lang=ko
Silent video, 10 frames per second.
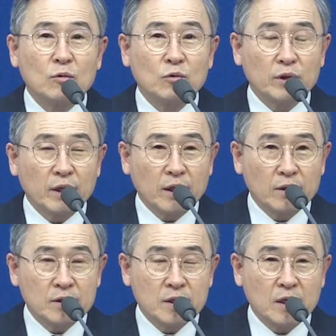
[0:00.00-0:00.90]
우리에게
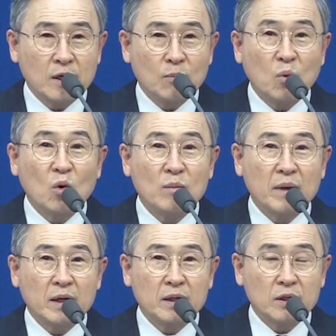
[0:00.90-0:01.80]
언제나
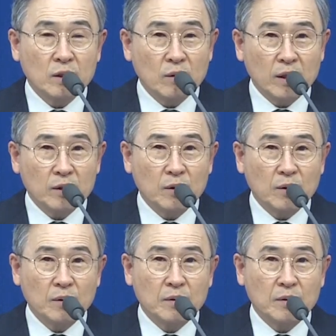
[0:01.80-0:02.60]
복음만이 영광이요